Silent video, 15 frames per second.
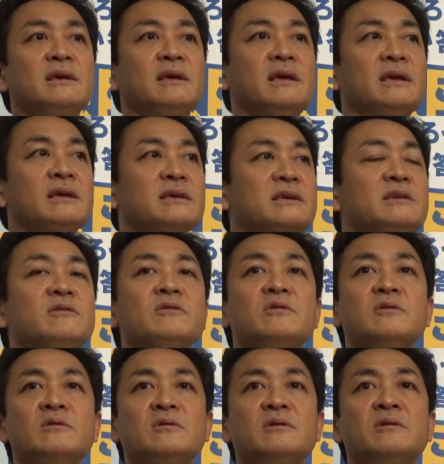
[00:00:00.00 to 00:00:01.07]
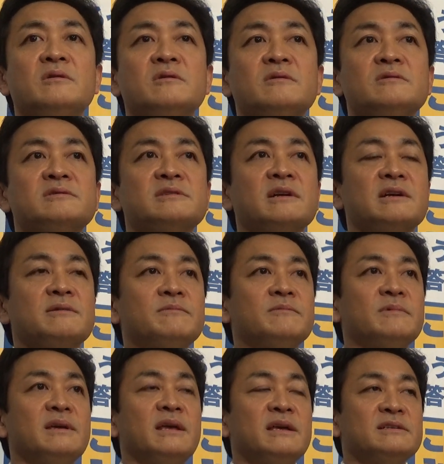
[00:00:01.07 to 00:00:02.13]
えー、昨日菅かん、
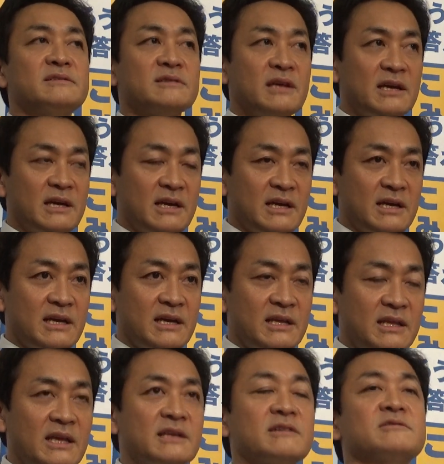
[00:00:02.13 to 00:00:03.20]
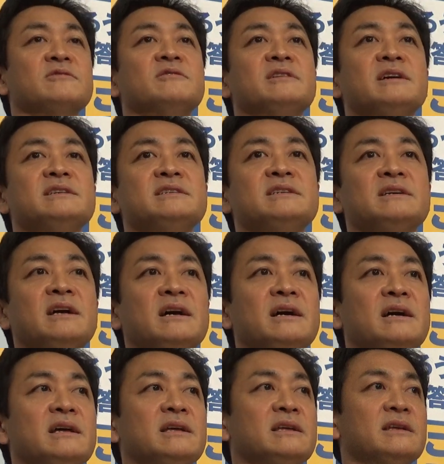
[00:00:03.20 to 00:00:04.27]
えー、菅内閣総理大臣
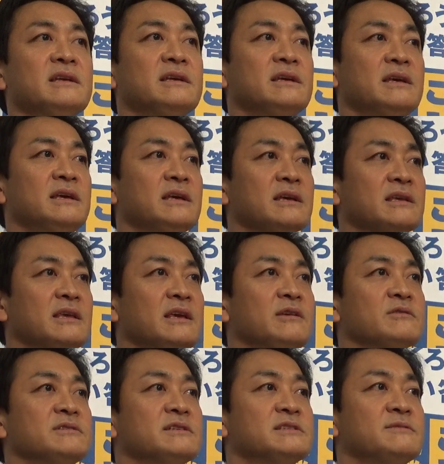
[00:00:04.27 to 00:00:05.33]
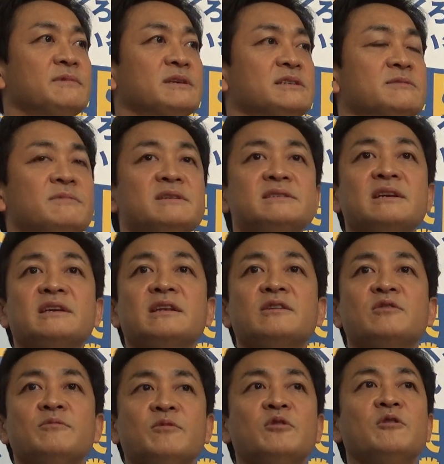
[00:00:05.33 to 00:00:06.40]
が、えー、経緯を説明しましたけ
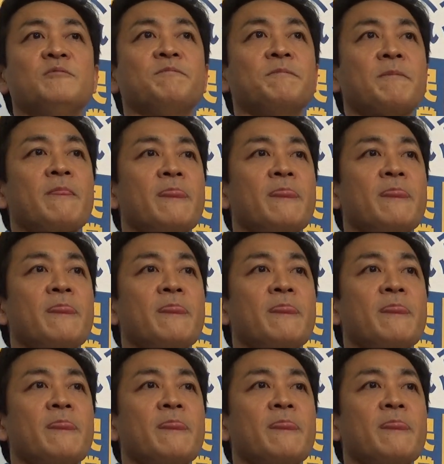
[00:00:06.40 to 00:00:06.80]
れども、